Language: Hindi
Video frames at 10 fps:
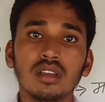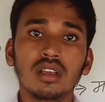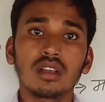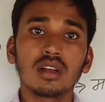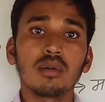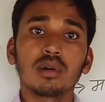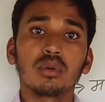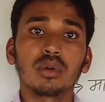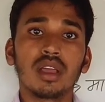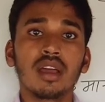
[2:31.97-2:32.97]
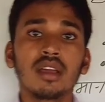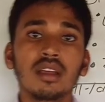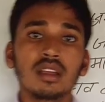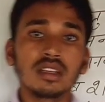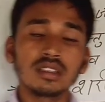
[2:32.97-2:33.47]
एक कवक हो गया
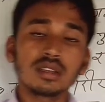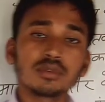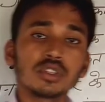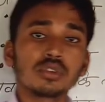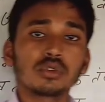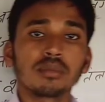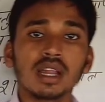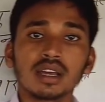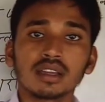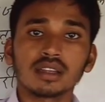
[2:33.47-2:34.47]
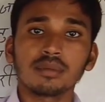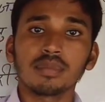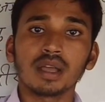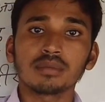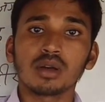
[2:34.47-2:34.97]
इन सब चीज़ों को मिला करके
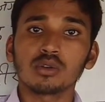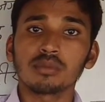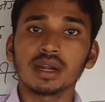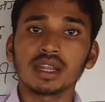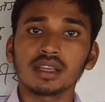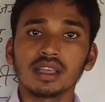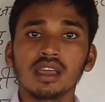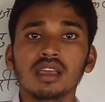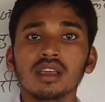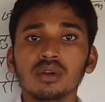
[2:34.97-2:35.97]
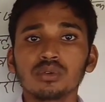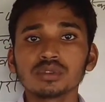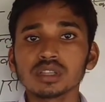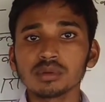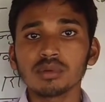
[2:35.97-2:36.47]
पाँच भागों में बांटा गया है उन
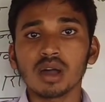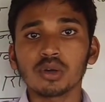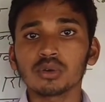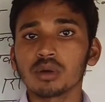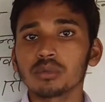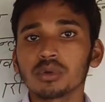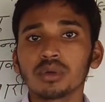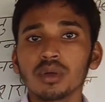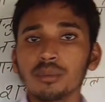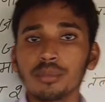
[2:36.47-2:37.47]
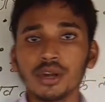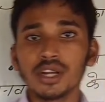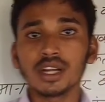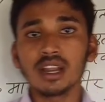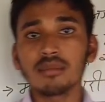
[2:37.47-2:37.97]
सभी भागों को हम लोग पूरी
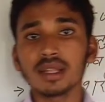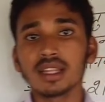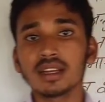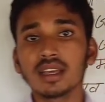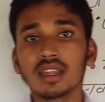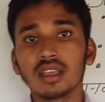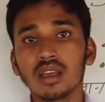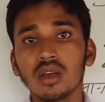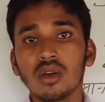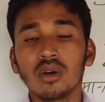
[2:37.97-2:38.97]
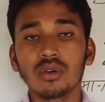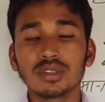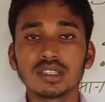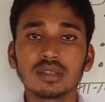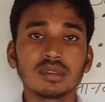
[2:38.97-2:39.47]
डिटेल में अध्ययन करेंगे और
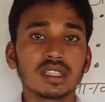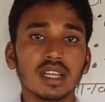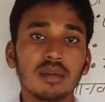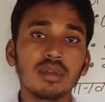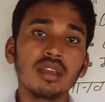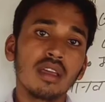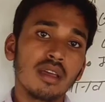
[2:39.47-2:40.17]
इसे समझने का भी